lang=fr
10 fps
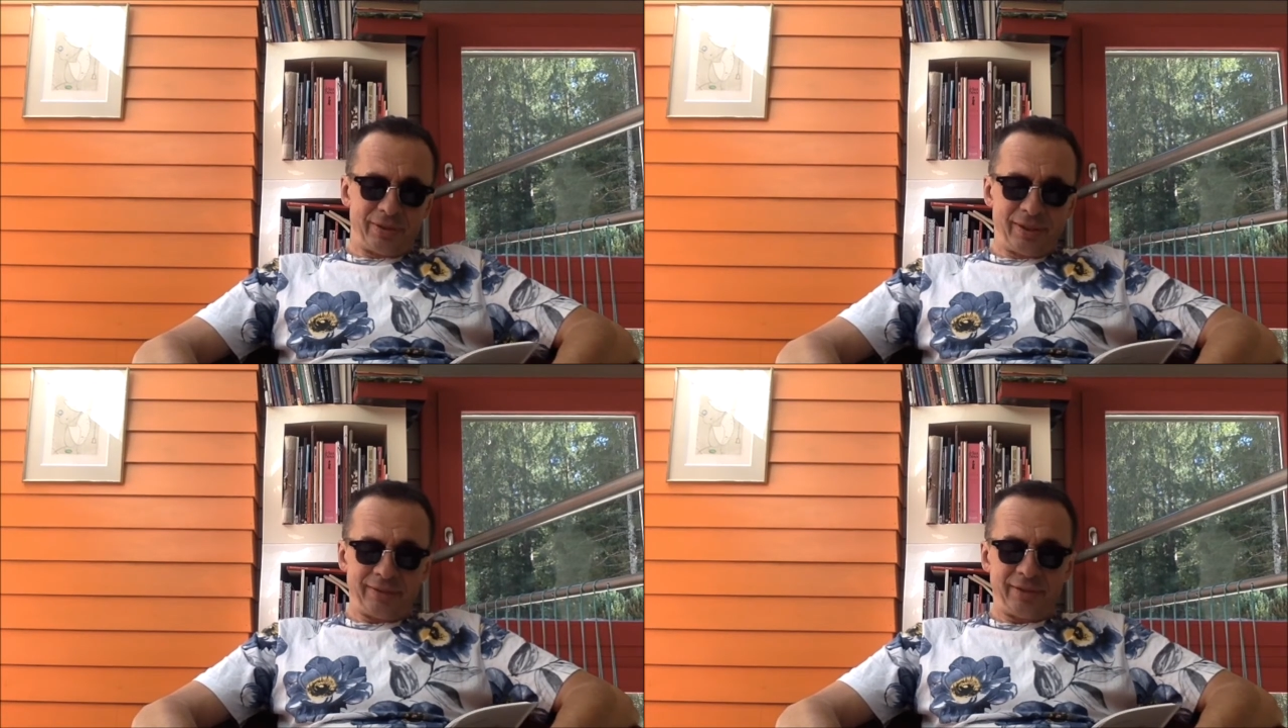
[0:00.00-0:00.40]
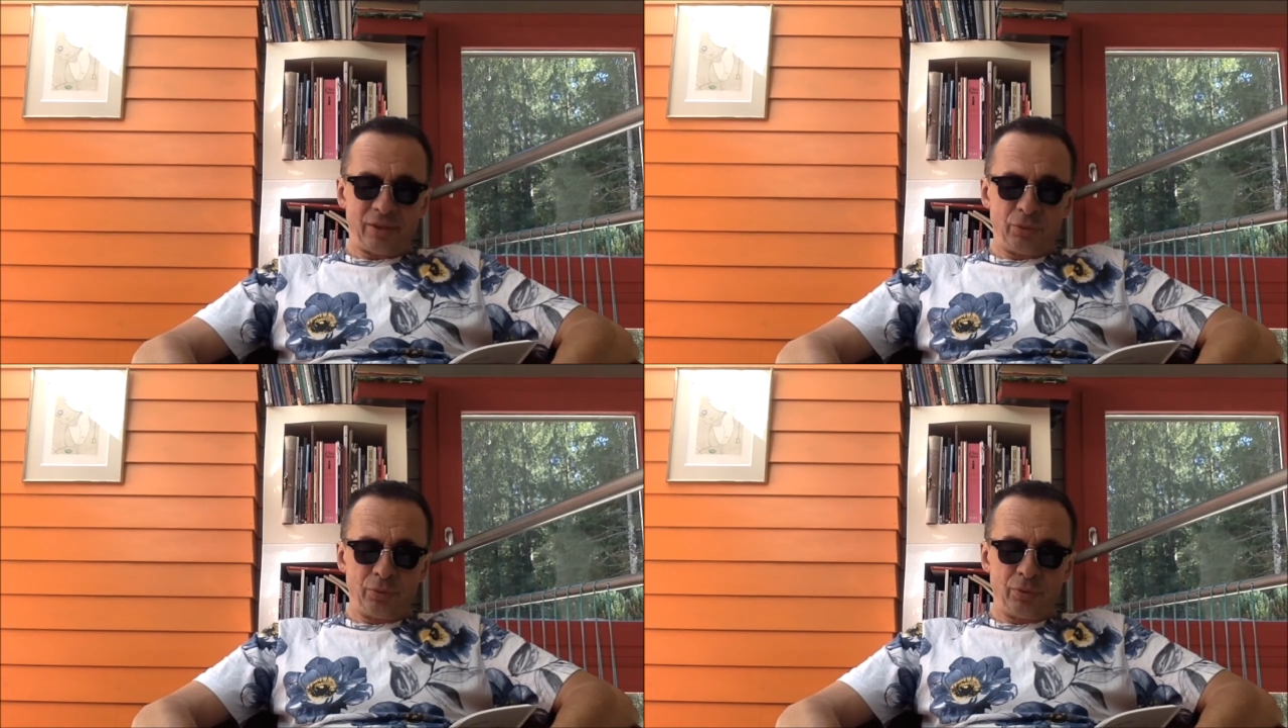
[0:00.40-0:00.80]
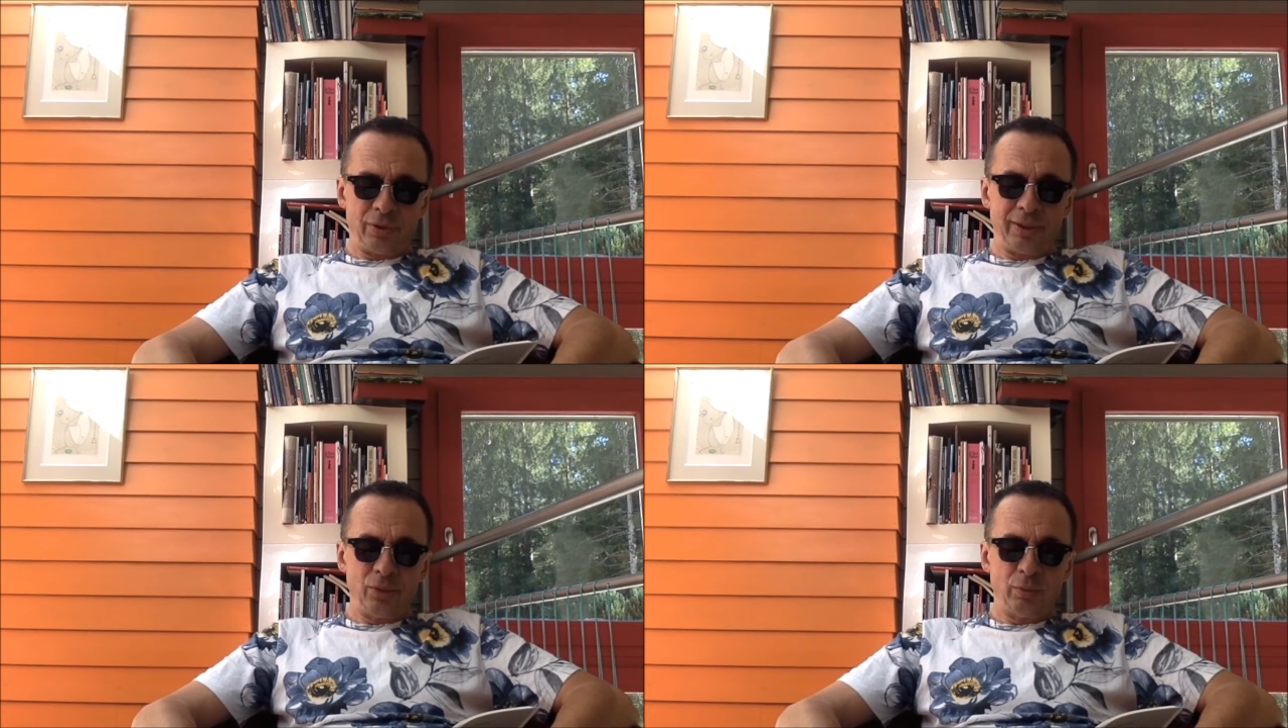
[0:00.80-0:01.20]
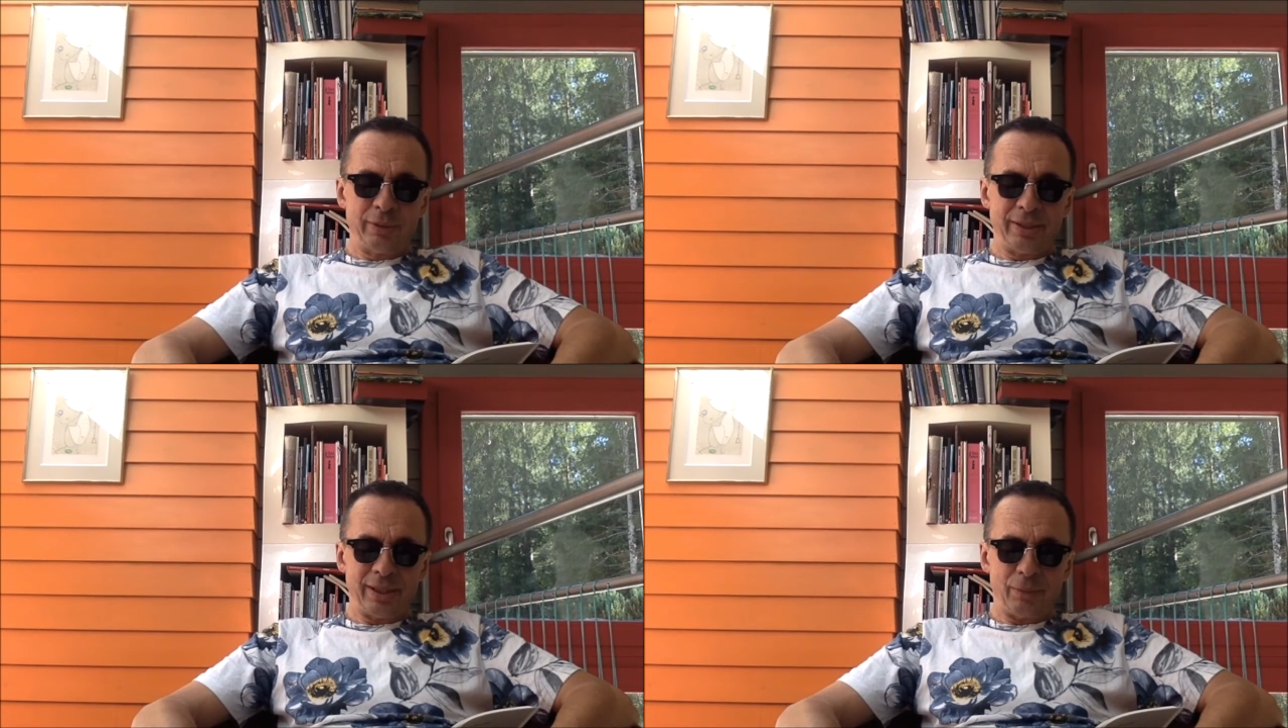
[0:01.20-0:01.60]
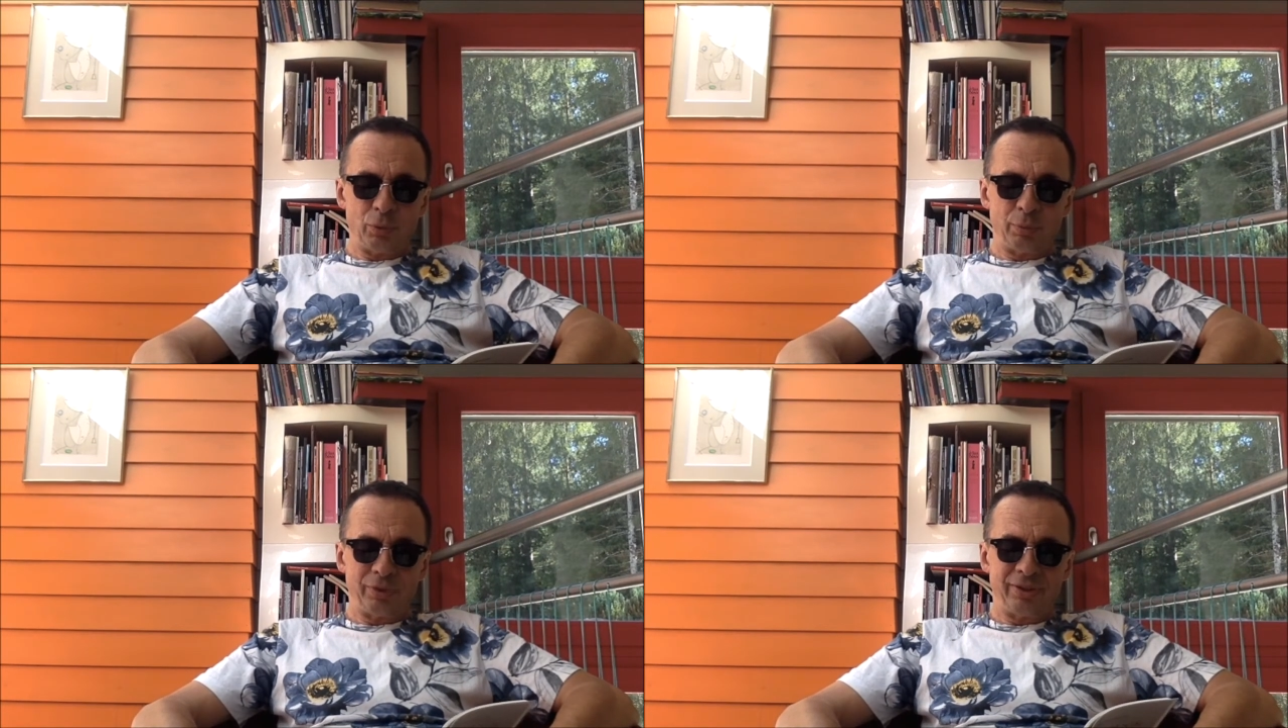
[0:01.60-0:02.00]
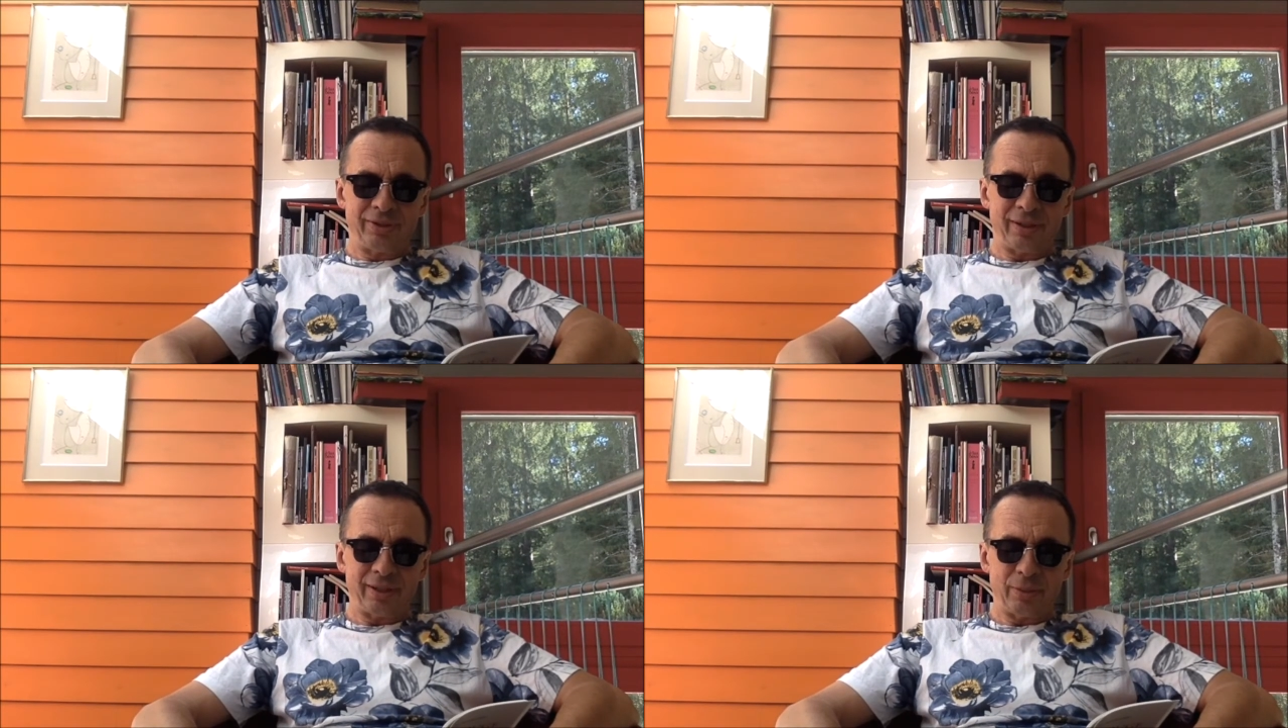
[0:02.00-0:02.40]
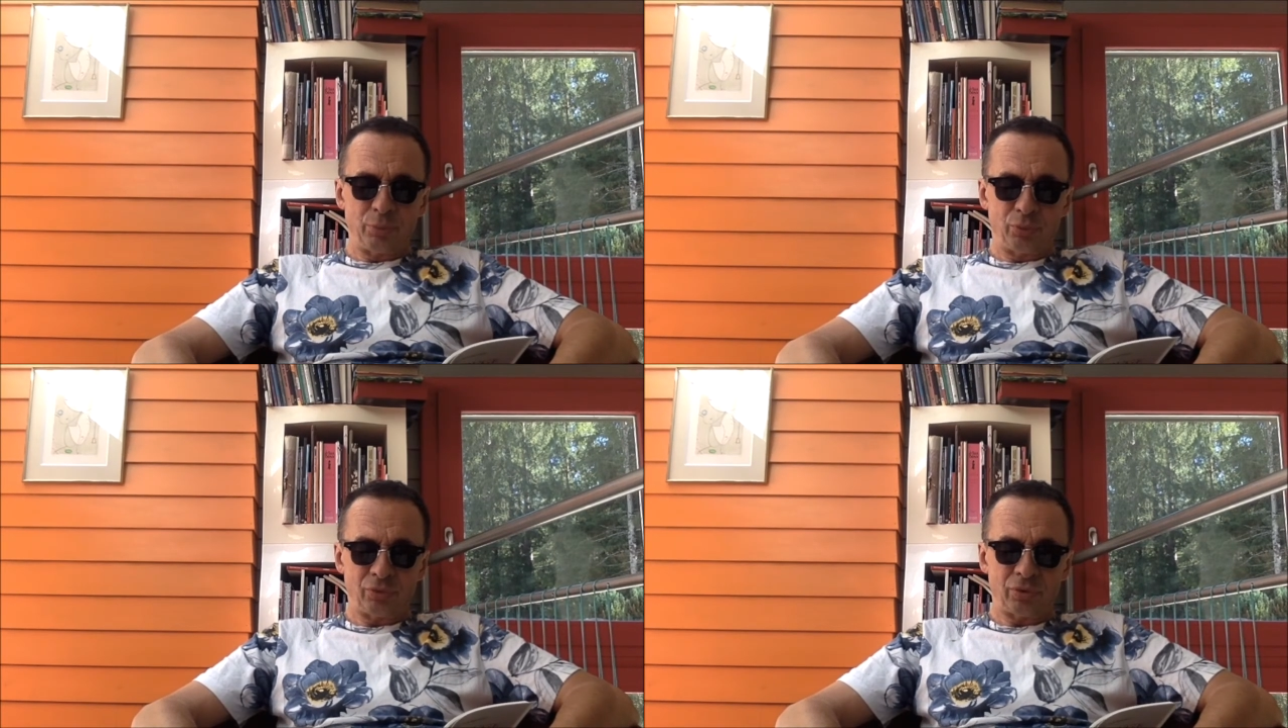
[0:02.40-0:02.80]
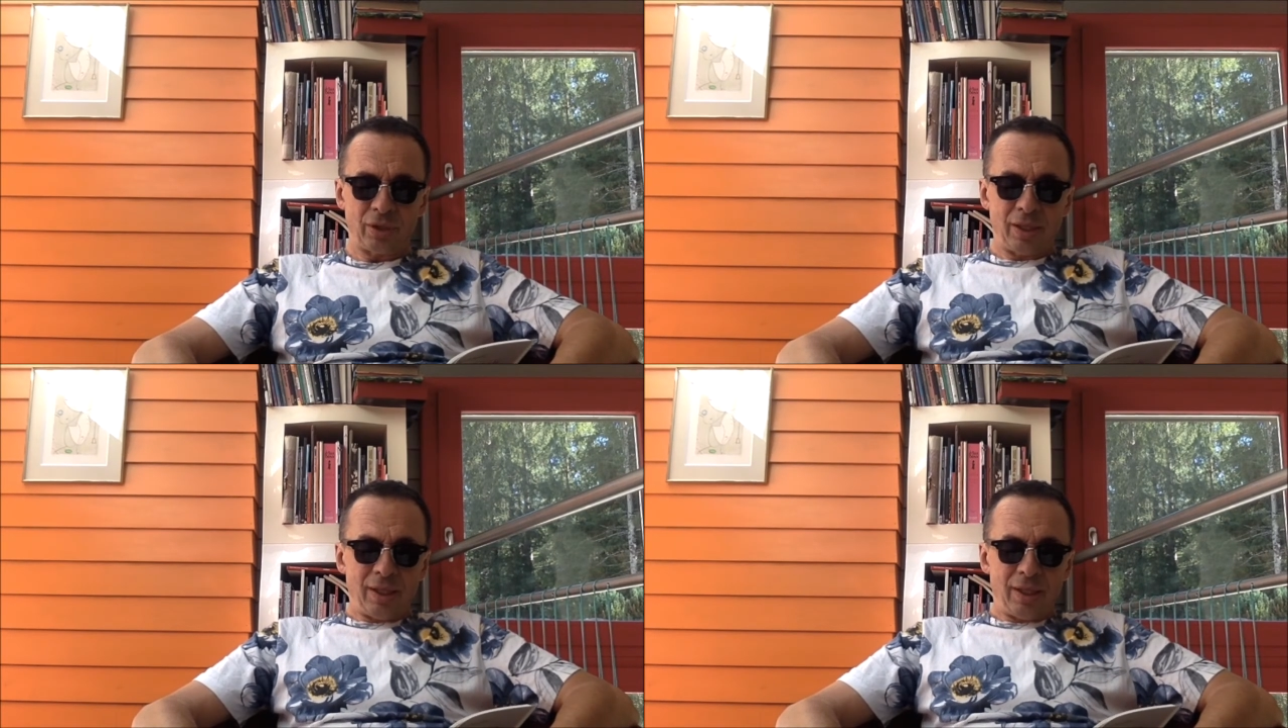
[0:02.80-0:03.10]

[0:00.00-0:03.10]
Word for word: l'interlude inoubliable du petit train Rébus,